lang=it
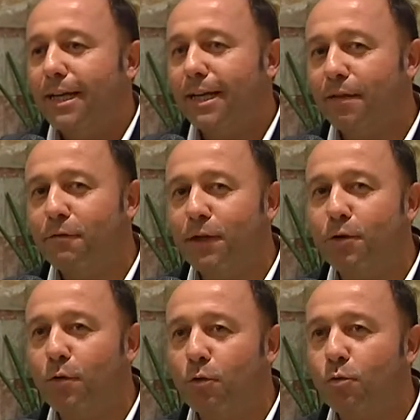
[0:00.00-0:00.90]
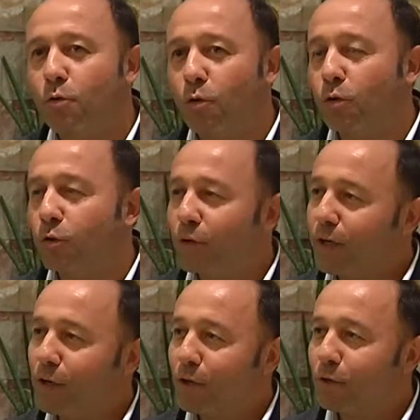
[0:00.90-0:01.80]
in effetti qualcuno quando
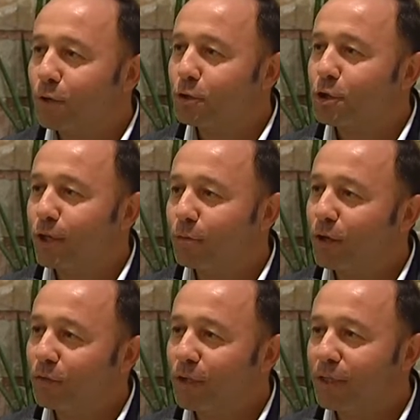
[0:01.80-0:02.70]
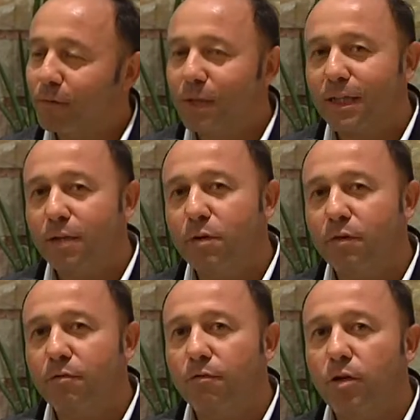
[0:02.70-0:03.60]
veniva a conoscere poi effettivamente il,
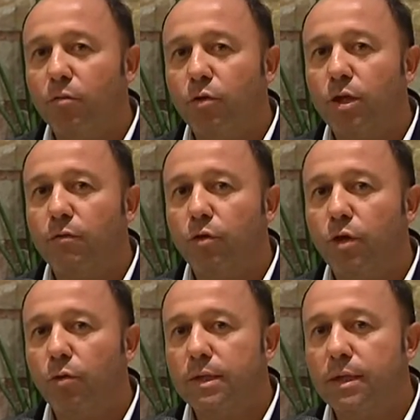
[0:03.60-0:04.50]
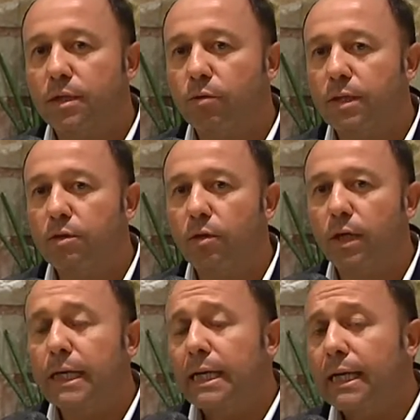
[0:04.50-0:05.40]
mio, il vero motivo di questa
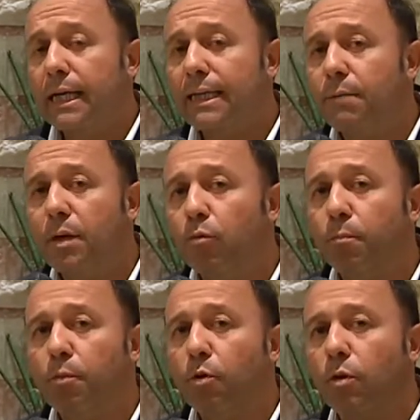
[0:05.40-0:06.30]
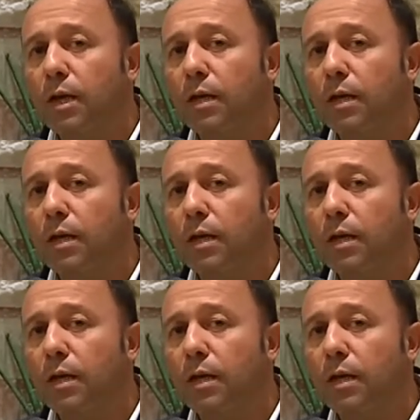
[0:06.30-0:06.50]
situazione, in realtà abbiamo un po'